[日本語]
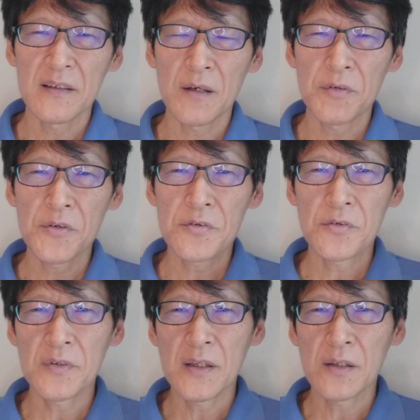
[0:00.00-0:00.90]
?W
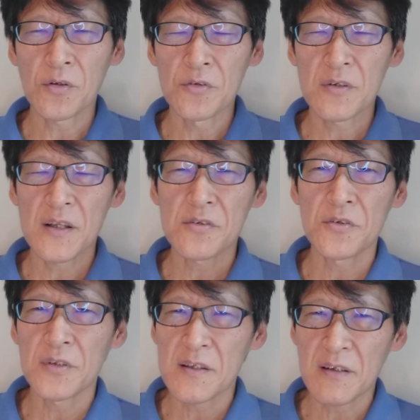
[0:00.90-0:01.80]
州にトンズラする
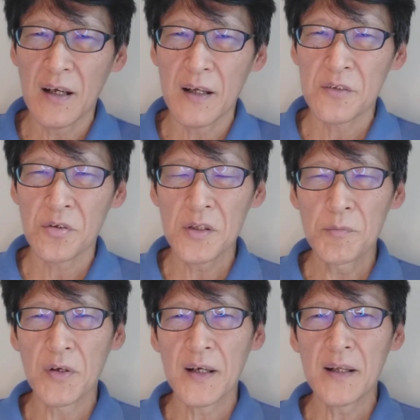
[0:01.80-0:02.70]
んですかそれと
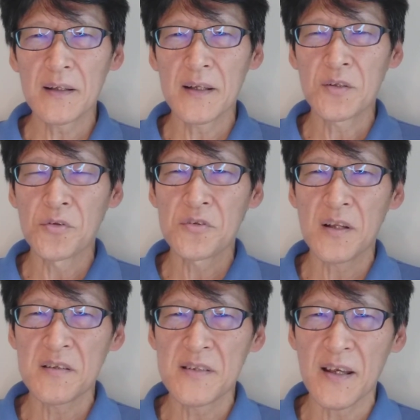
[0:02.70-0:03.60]
もカナダに
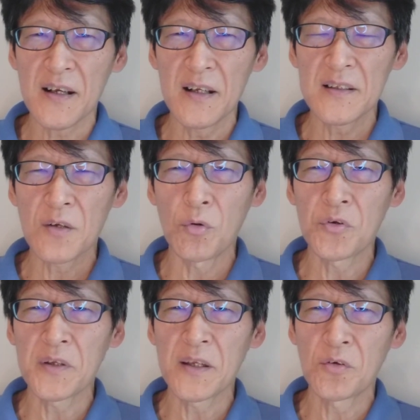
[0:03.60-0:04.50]
トンズラして、カナダのお
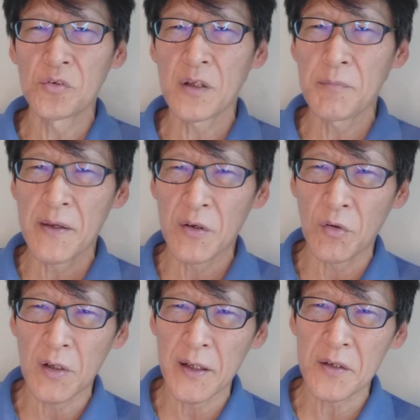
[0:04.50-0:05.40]
国に今度は迷惑
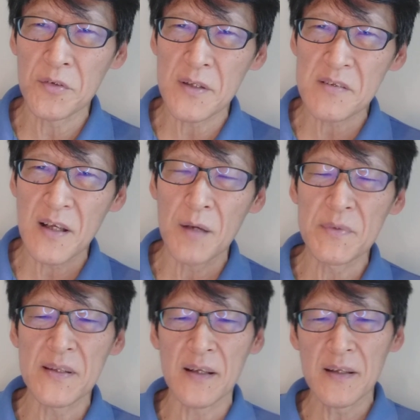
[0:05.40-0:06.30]
をかけるんですか
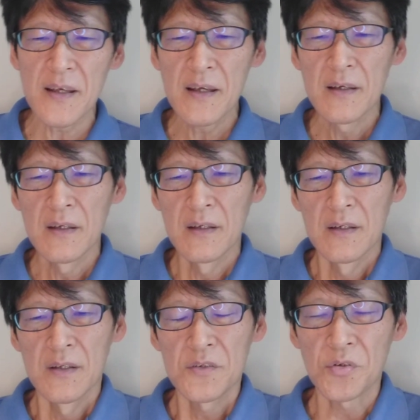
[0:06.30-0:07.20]
みたいなね。
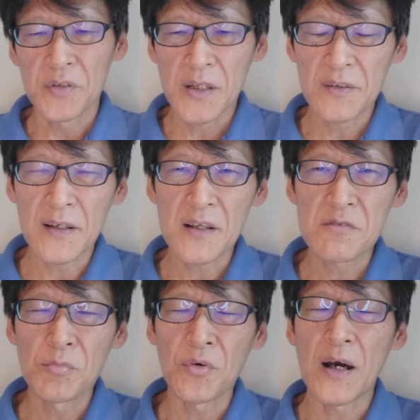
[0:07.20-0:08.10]
そんなような
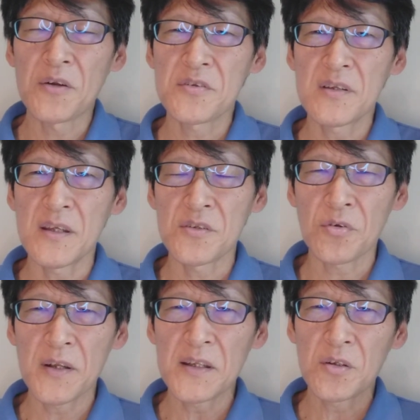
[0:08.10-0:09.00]
話もあるし、
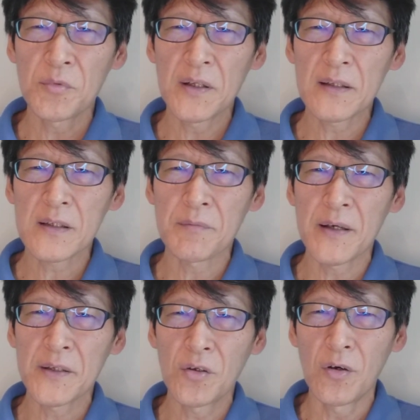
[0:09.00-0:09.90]
それに伴った場
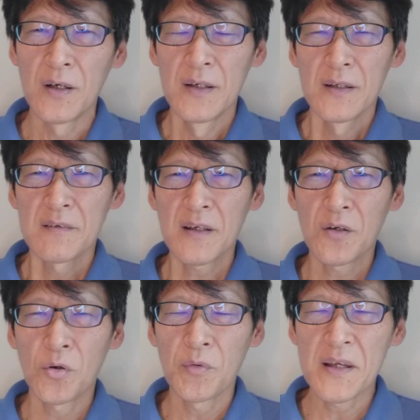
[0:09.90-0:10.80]
合の、じゃあ
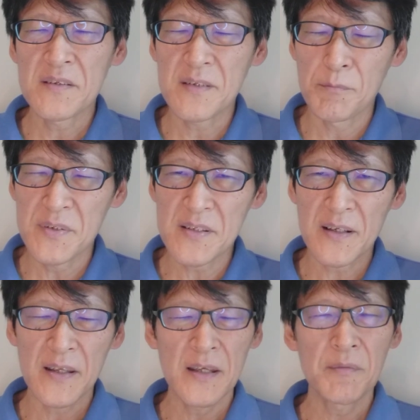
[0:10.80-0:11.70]
ローエンス、ビザ
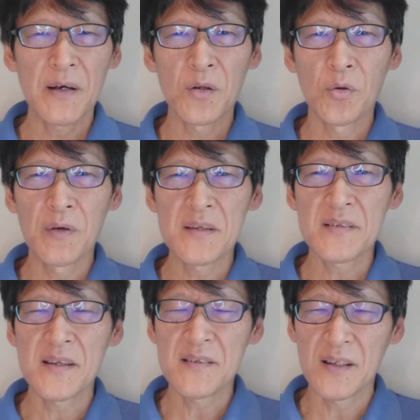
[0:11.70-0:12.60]
で言えば
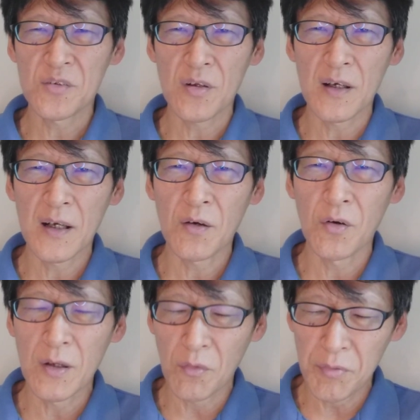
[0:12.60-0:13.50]
ローエンステイン・サンドラーが
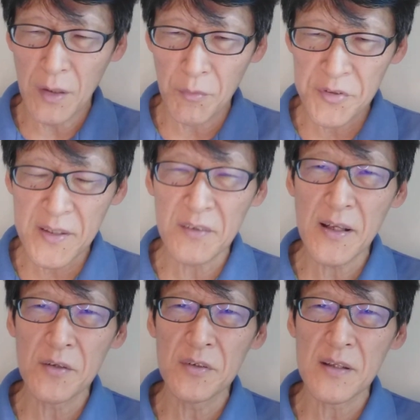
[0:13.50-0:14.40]
オファーをしてく
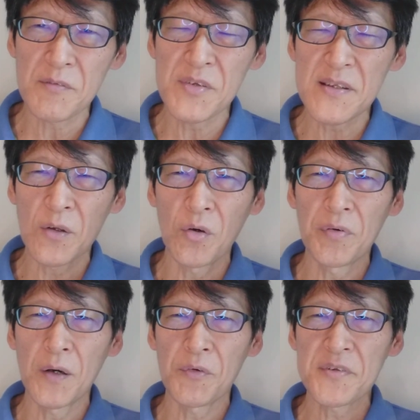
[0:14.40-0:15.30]
れるんで、ビザの
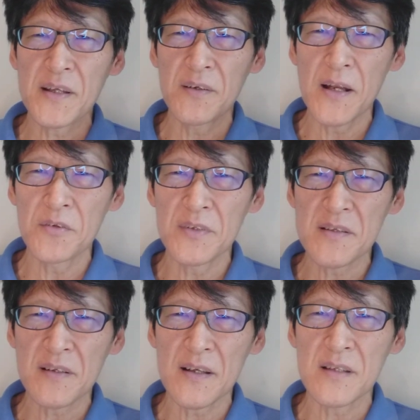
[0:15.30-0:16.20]
オファーをしてくれるんで
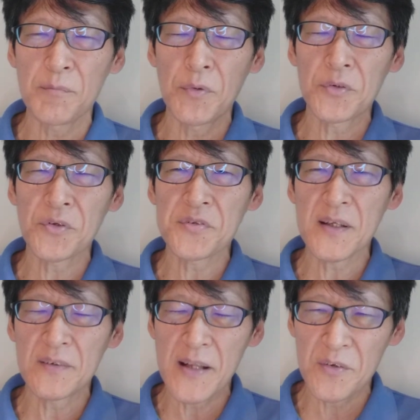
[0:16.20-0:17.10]
すかサポートし
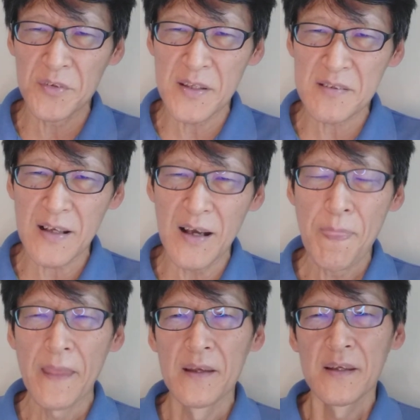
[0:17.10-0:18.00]
てくれるんです
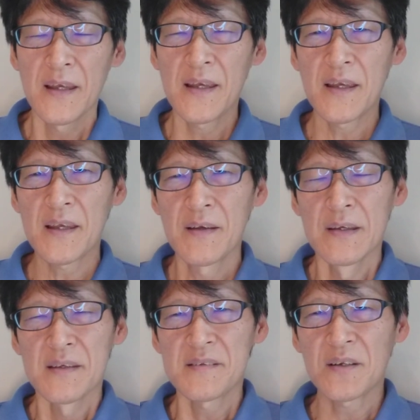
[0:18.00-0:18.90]
か
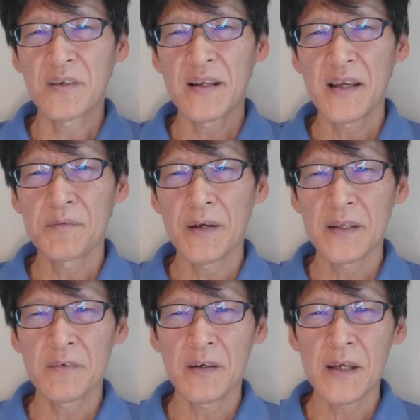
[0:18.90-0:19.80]
えー、してくれない場合
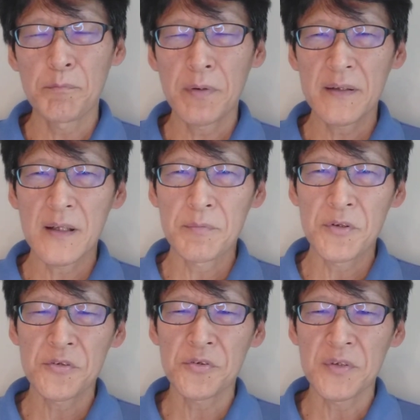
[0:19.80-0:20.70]
には、やっぱり
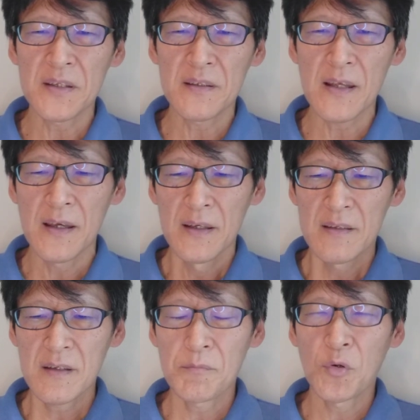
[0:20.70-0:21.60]
W 州に行って、
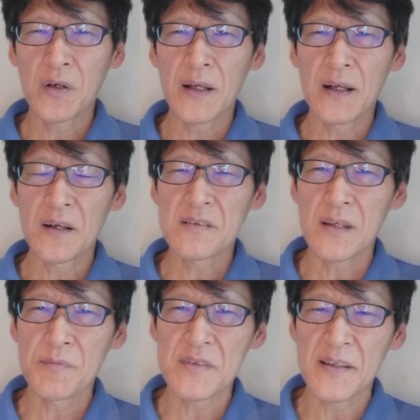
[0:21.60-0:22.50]
じゃあもう一回学
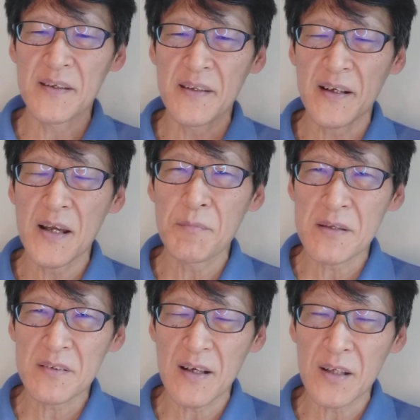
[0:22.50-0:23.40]
生ビザに切り替えま
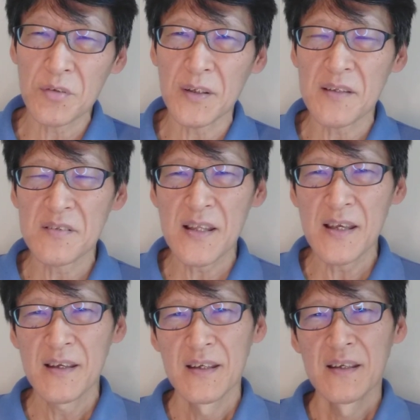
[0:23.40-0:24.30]
すかとかです
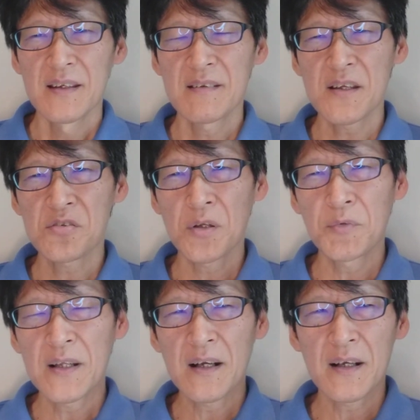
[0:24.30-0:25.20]
ね。じゃあそれ
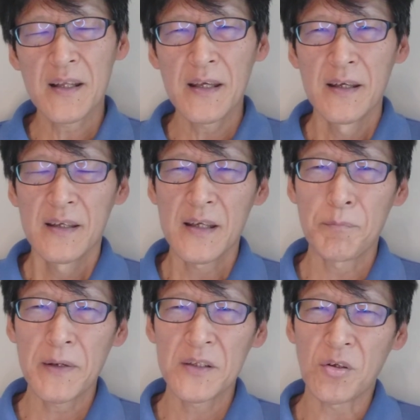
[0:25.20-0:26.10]
もなんかね、やっ
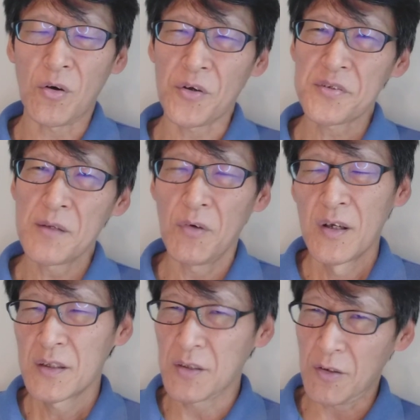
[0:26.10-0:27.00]
ぱりどうしても、
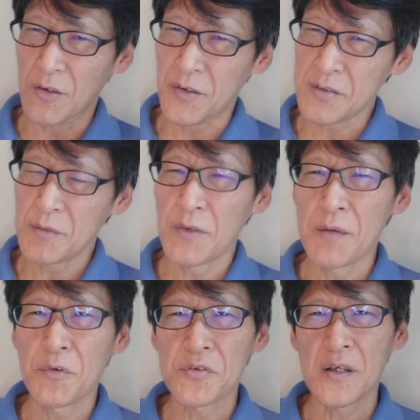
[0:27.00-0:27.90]
どうしても恵
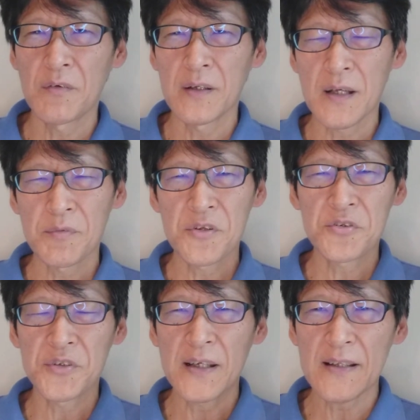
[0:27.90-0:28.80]
美子さんは
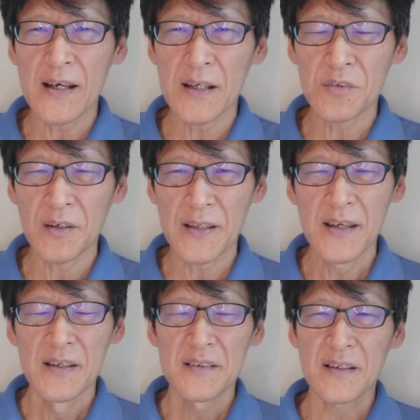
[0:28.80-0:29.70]
WC O. 嫌だとか
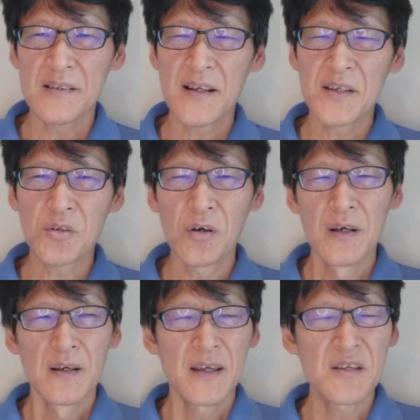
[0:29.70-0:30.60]
ね、サテライト
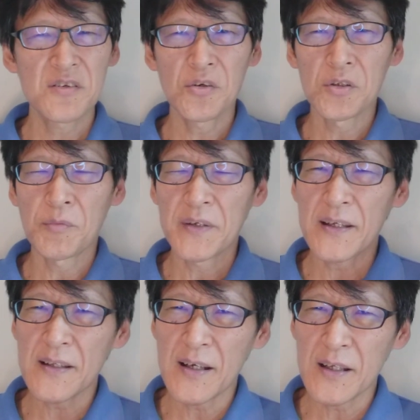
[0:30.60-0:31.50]
事業でも
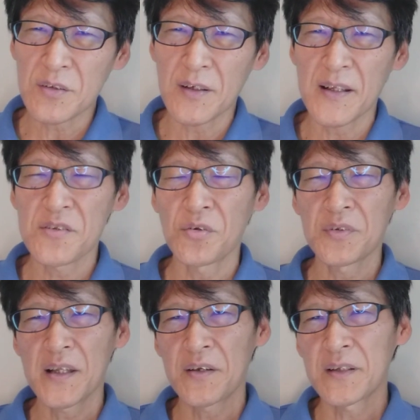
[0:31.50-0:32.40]
嫌だとかね、そ
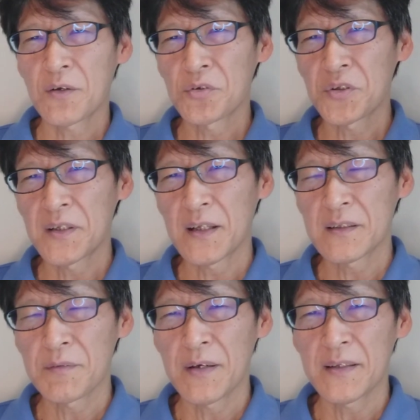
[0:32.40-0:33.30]
んなようなことになっ
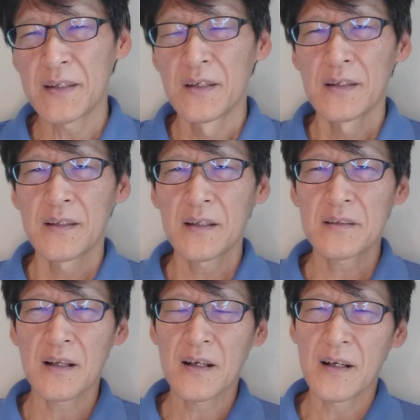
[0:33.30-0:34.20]
た場合に、だっ
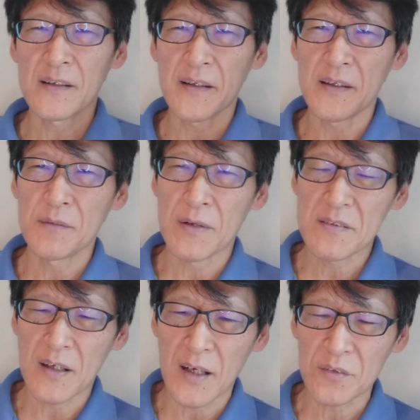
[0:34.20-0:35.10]
たらカナダに行きま
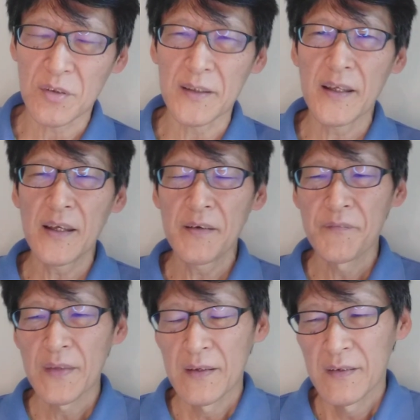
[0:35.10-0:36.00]
すかとか
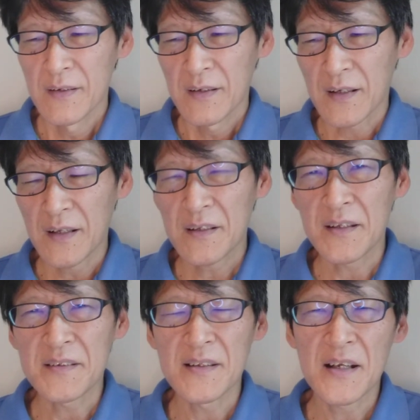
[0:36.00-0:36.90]
ね、カナダに
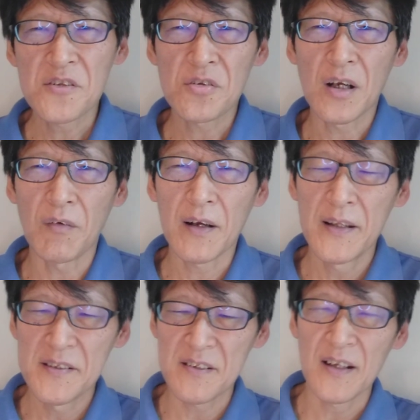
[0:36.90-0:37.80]
行って何するかわから
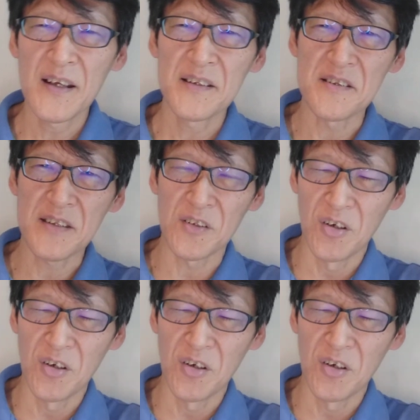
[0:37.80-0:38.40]
知らないですけど、